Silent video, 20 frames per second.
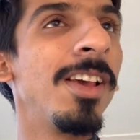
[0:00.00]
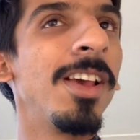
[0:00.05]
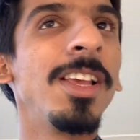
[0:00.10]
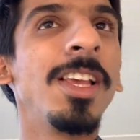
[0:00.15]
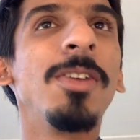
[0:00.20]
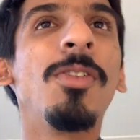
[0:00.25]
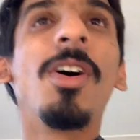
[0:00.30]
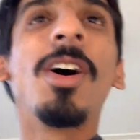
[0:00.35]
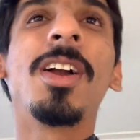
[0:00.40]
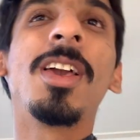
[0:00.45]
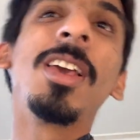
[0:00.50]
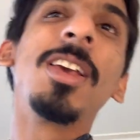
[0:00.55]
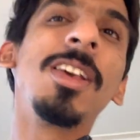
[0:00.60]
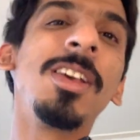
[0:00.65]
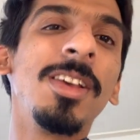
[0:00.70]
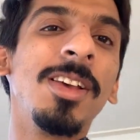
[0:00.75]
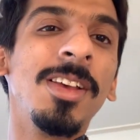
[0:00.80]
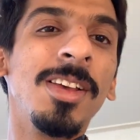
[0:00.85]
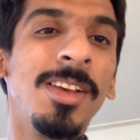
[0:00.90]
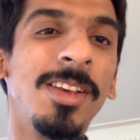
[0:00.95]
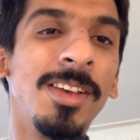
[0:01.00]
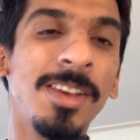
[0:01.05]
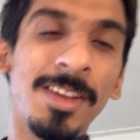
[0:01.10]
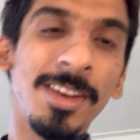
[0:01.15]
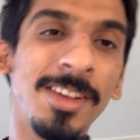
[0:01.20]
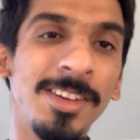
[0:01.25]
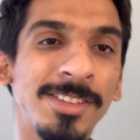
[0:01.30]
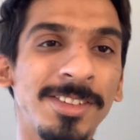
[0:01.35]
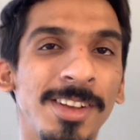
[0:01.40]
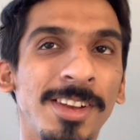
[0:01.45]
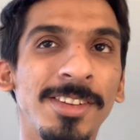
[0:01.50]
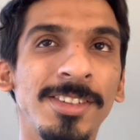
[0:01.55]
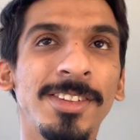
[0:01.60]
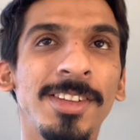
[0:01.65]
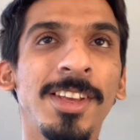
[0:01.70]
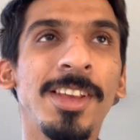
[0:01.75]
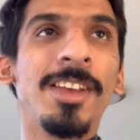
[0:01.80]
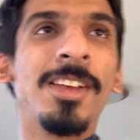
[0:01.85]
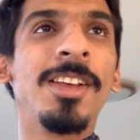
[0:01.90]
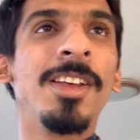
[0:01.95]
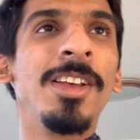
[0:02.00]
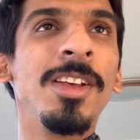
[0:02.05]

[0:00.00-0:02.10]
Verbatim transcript: कि ये वाकई ही किर्गिस्तान से हैं